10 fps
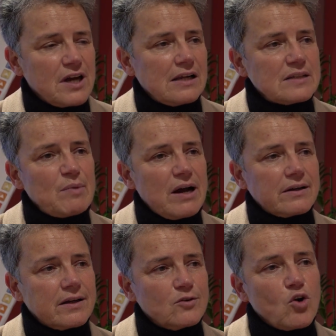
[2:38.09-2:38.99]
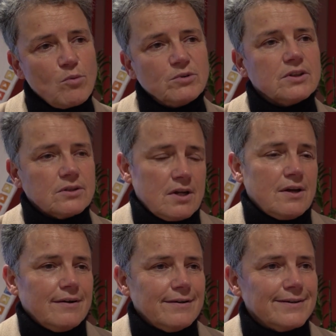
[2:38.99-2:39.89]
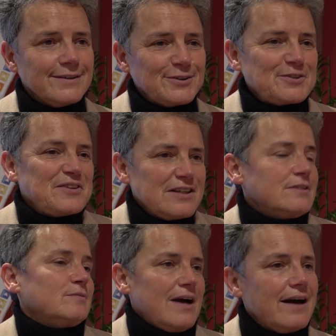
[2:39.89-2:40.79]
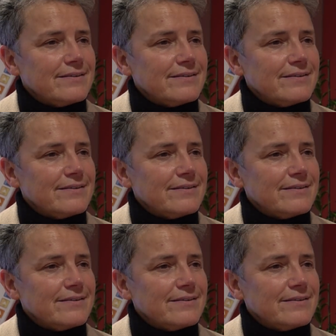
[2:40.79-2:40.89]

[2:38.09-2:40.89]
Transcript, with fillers: die Altmark enorme äh, Gewinne